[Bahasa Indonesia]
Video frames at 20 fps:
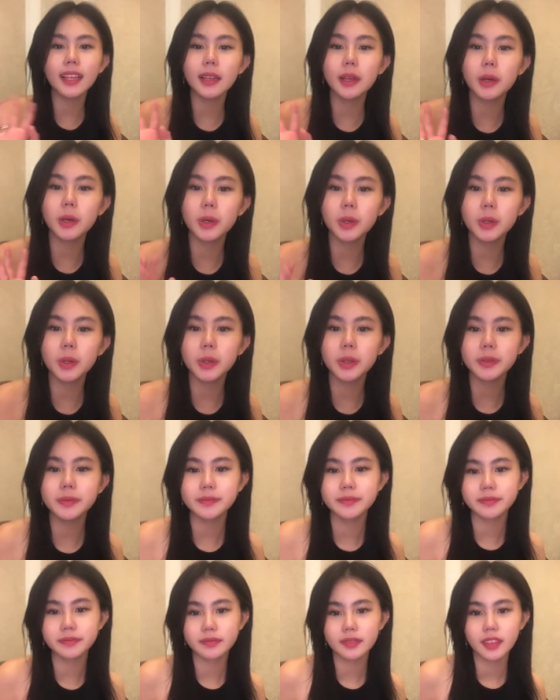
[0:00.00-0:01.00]
halo
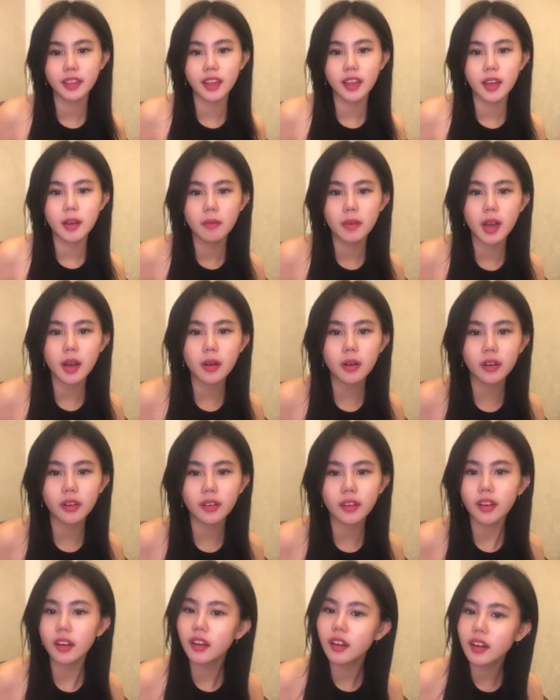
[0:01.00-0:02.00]
El
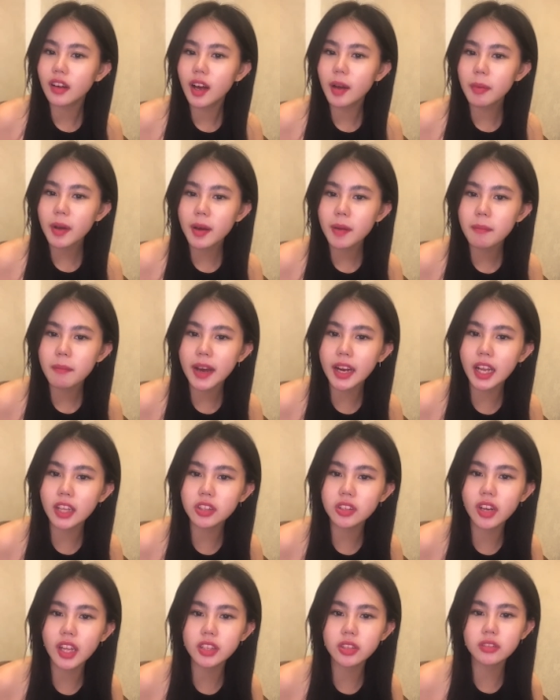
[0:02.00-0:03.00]
apa main
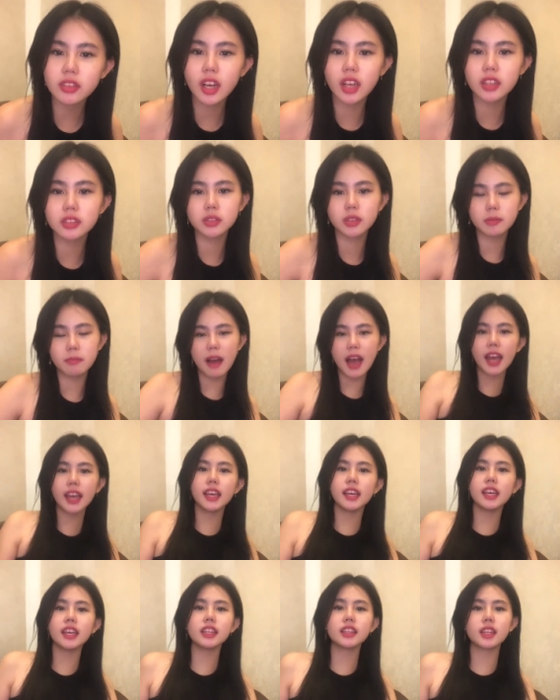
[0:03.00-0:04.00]
lato-lato nggak sih
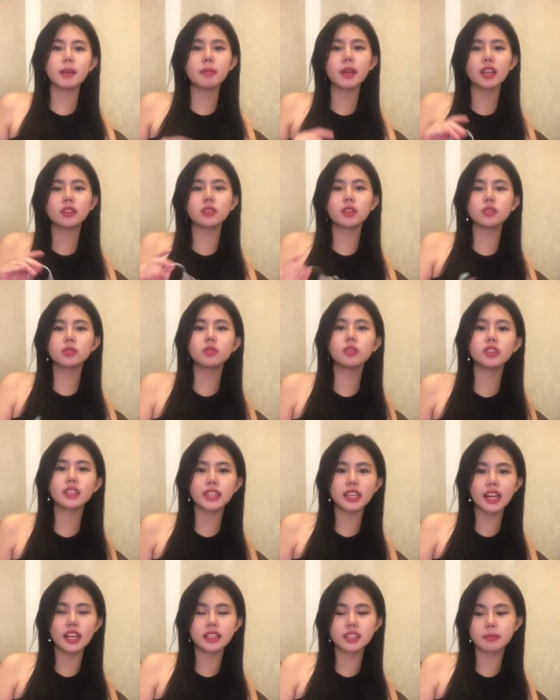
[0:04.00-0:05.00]
main tapi lato-lato tuh
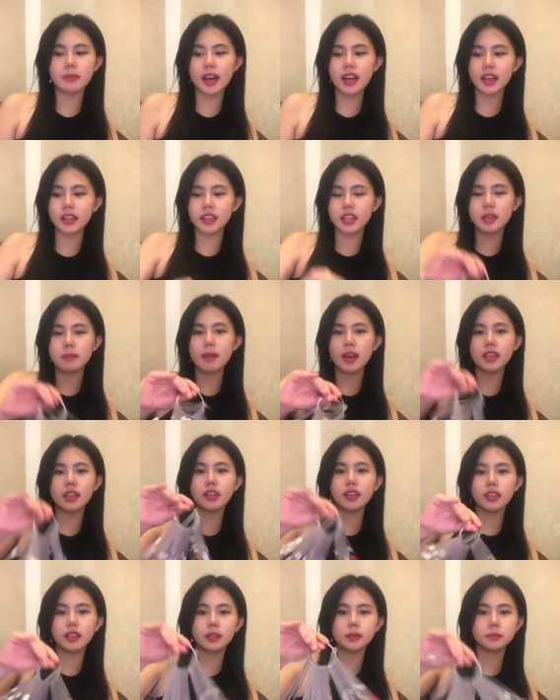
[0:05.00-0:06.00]
ketinggalan di Semarang jadi main
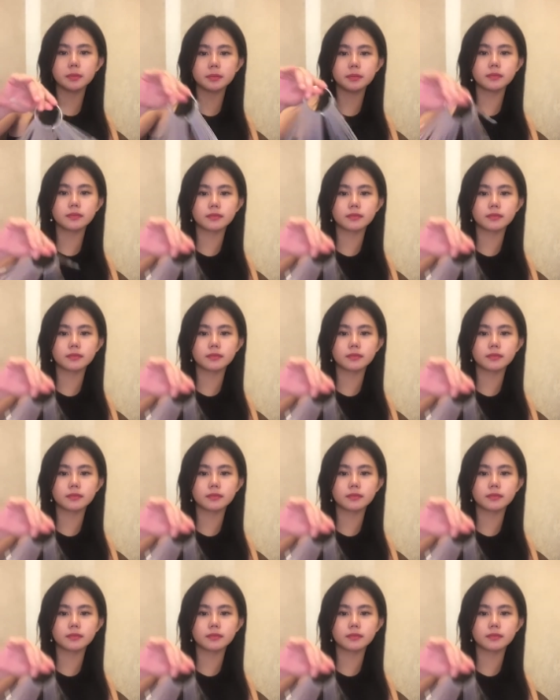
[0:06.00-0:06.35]
ini